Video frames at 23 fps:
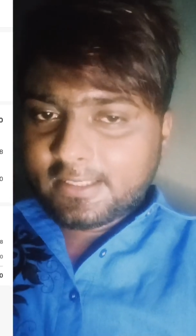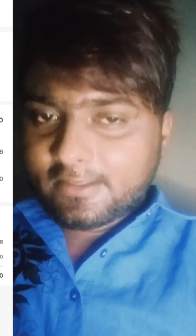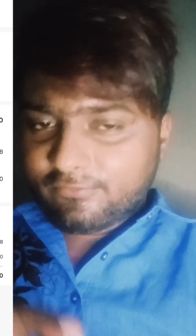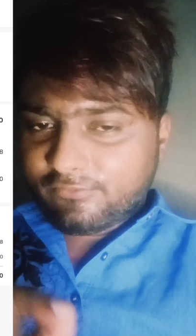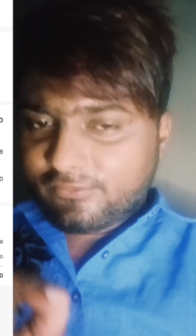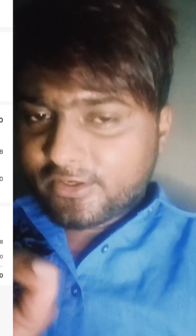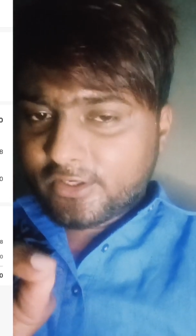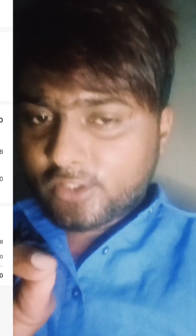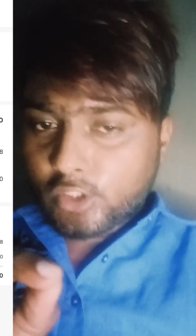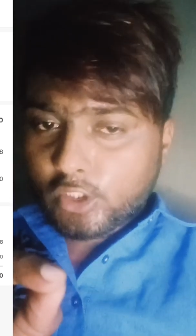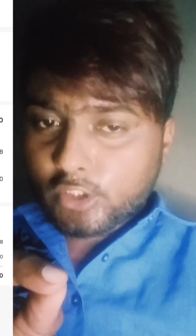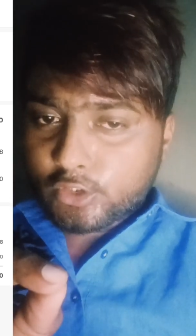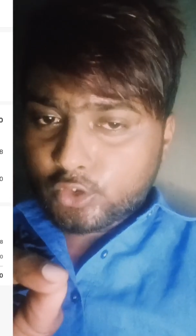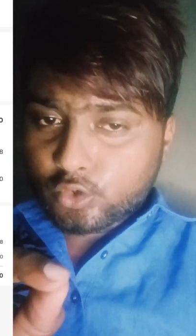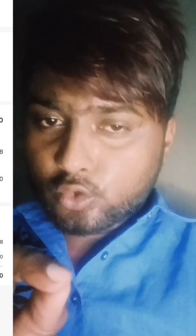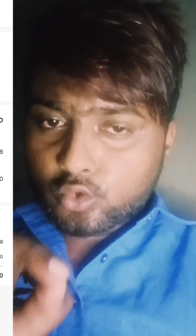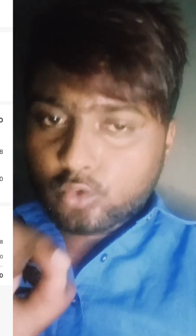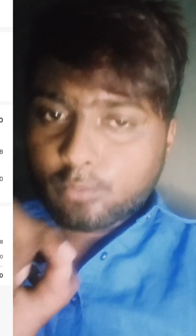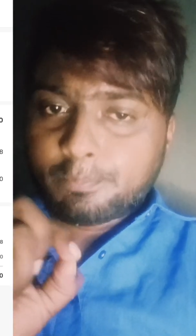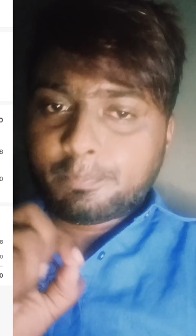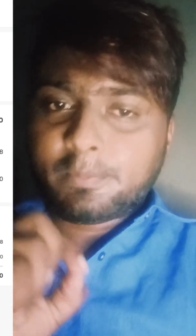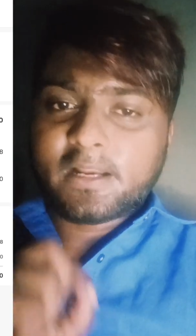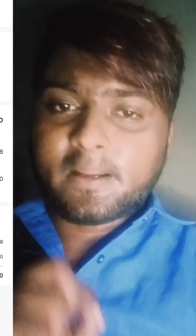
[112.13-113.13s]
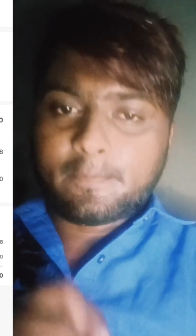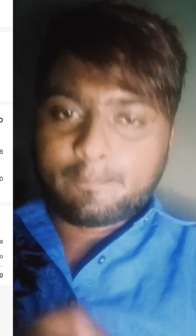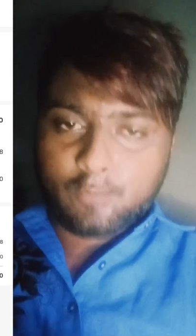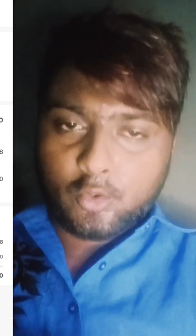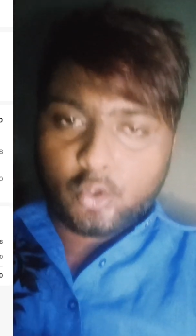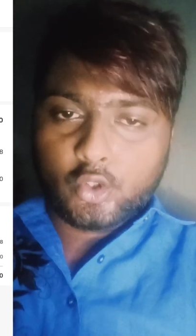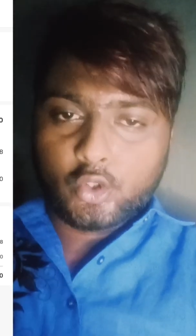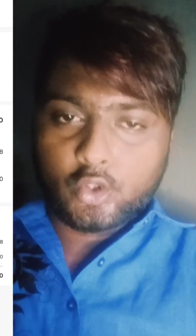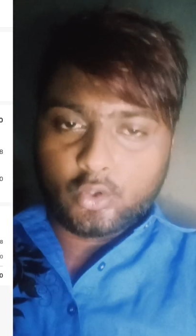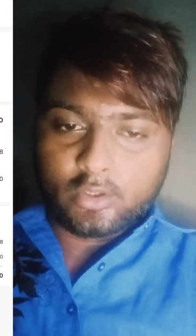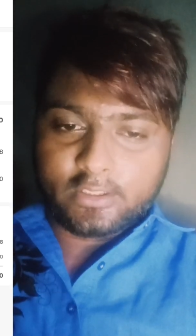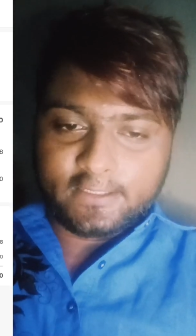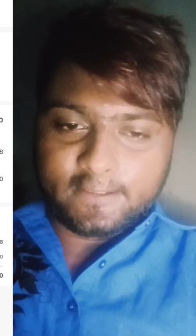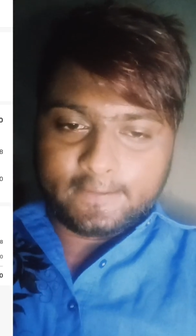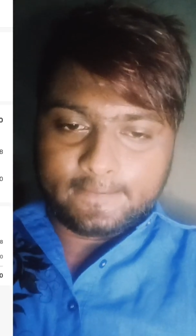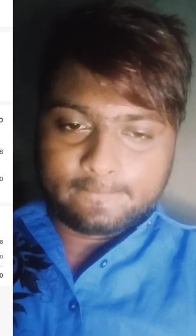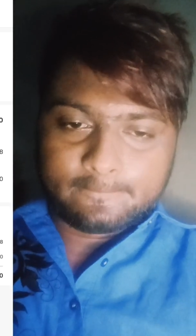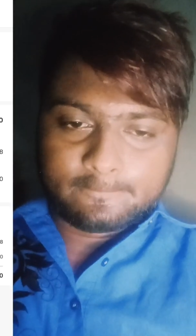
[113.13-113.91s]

ये वीडियो यूट्यूब पर अपलोड होगी